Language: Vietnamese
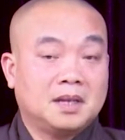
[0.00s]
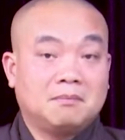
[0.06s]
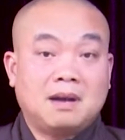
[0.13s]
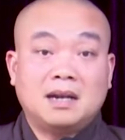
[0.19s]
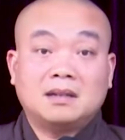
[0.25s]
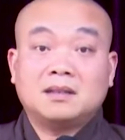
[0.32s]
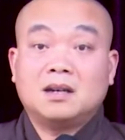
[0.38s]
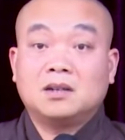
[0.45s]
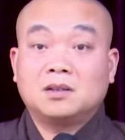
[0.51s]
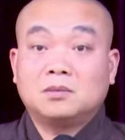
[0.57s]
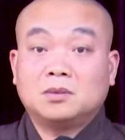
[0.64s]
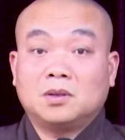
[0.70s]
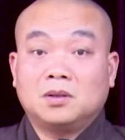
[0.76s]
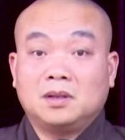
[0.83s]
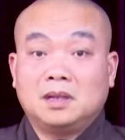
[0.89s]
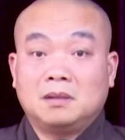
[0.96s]
bản thân chúng
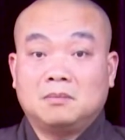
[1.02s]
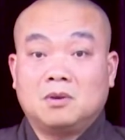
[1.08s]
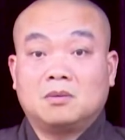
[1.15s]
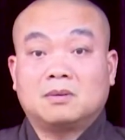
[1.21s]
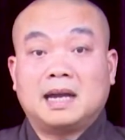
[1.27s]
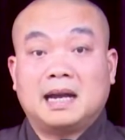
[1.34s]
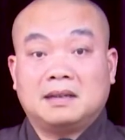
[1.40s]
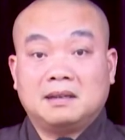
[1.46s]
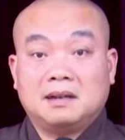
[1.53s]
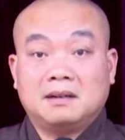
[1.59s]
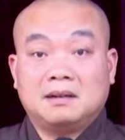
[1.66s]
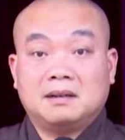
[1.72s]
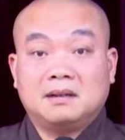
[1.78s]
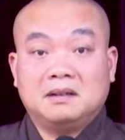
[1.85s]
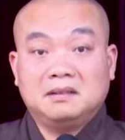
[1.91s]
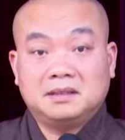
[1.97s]
tôi là một nạn
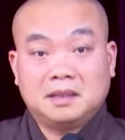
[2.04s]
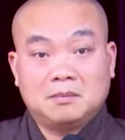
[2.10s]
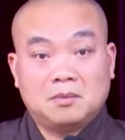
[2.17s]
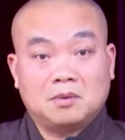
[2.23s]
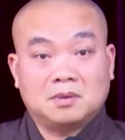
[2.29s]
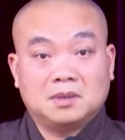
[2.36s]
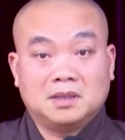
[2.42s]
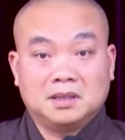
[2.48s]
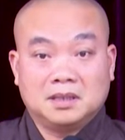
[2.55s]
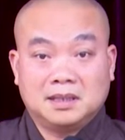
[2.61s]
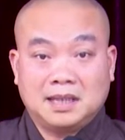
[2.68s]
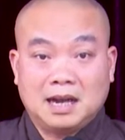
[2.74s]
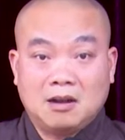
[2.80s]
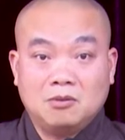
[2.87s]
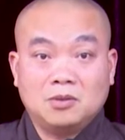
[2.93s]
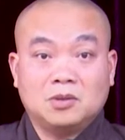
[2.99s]
nhân ở trong một nền
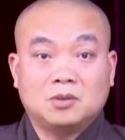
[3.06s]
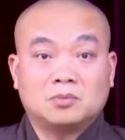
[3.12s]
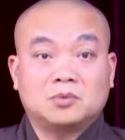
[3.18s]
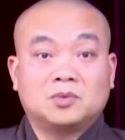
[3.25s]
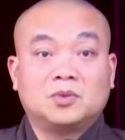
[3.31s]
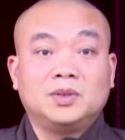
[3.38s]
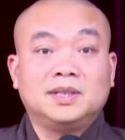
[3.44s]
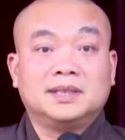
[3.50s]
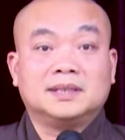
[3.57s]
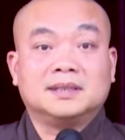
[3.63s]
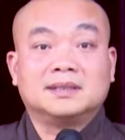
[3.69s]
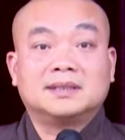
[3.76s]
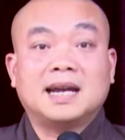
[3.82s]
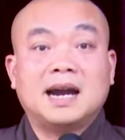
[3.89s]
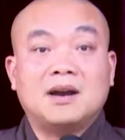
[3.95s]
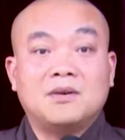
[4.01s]
giáo dục truyền
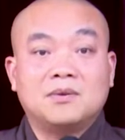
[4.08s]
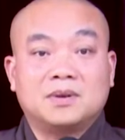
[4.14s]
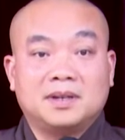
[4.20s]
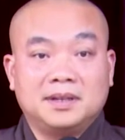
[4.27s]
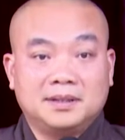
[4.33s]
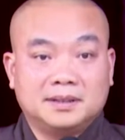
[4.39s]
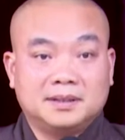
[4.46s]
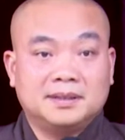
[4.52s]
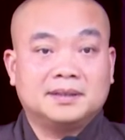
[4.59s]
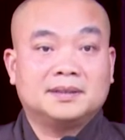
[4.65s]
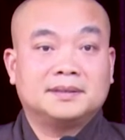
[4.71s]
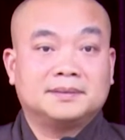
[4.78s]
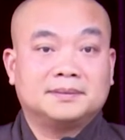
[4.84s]
trao kiến thức